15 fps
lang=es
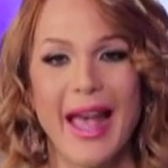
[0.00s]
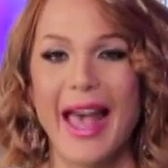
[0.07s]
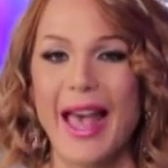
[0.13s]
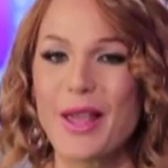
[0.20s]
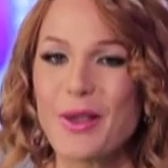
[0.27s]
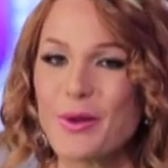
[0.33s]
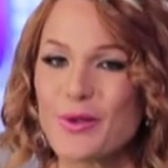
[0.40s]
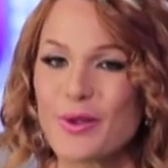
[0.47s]

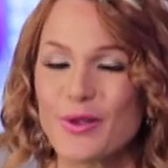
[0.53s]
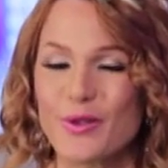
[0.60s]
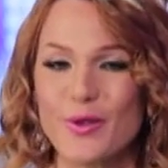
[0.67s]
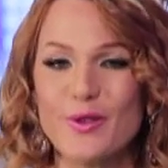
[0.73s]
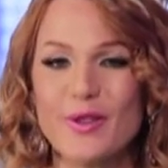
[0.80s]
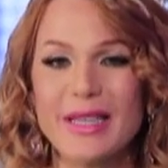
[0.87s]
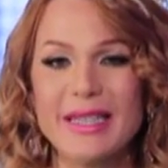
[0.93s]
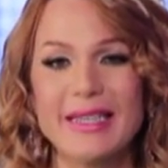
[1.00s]
Ellos
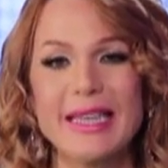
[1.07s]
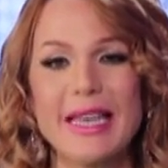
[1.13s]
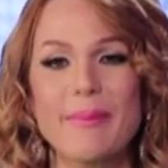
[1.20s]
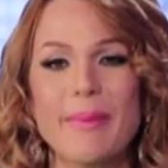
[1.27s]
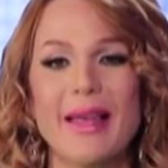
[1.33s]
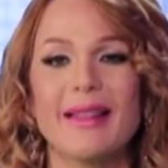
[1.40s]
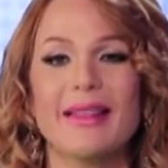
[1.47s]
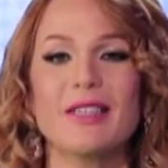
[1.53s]
son
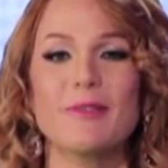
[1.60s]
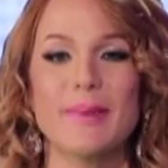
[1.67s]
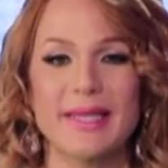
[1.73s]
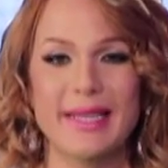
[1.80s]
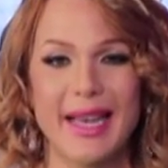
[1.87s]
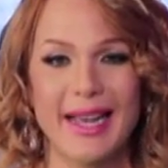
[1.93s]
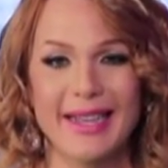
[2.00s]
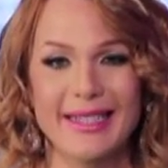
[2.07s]
sencillamente
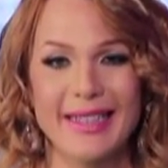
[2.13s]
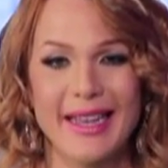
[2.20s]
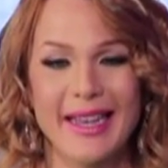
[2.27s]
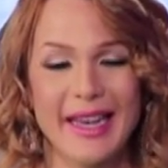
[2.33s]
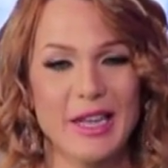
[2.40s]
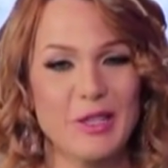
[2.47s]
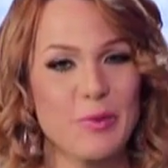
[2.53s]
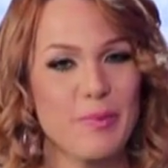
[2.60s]
especiales.
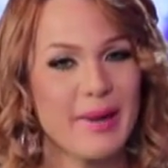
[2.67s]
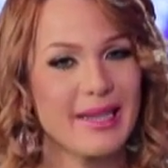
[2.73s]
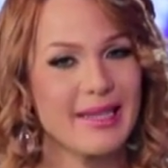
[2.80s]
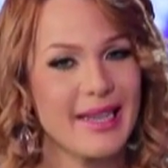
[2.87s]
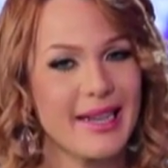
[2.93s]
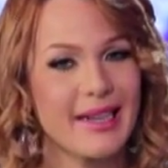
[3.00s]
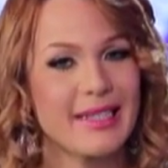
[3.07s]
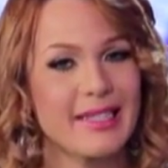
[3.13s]
Es un
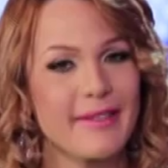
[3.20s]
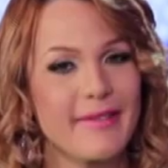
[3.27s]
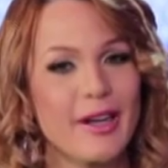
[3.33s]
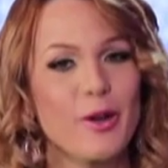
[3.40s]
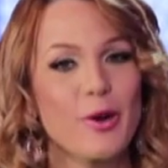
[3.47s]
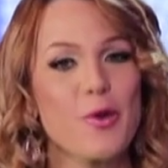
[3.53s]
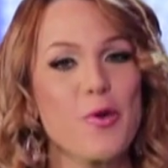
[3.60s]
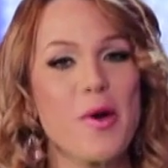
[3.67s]
placer
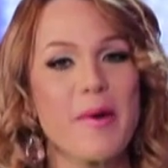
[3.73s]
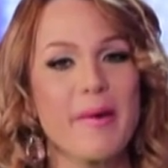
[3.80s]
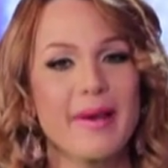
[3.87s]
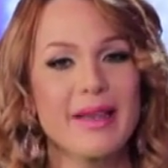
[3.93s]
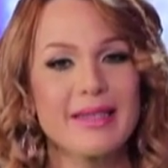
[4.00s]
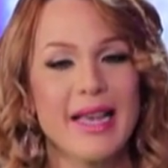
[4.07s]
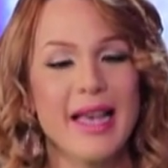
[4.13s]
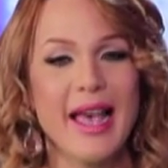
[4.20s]
recibirlos nueva
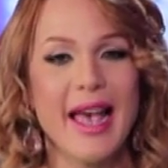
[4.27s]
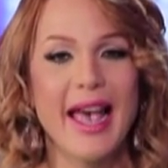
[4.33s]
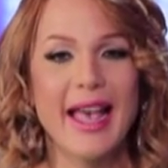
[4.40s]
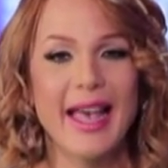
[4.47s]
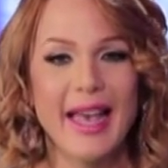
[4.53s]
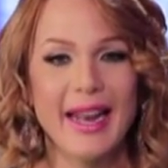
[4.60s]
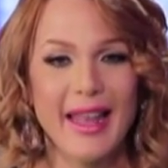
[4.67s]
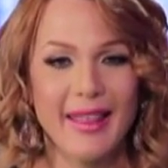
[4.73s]
vez
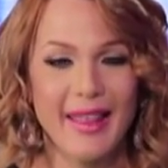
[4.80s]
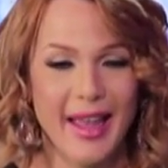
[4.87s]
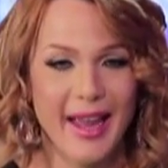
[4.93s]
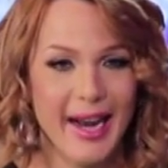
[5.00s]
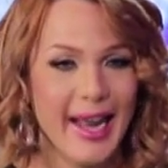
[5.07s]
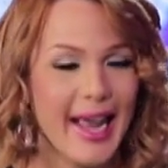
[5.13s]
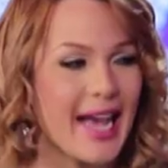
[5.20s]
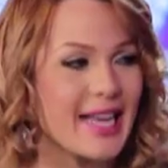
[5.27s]
en NDL.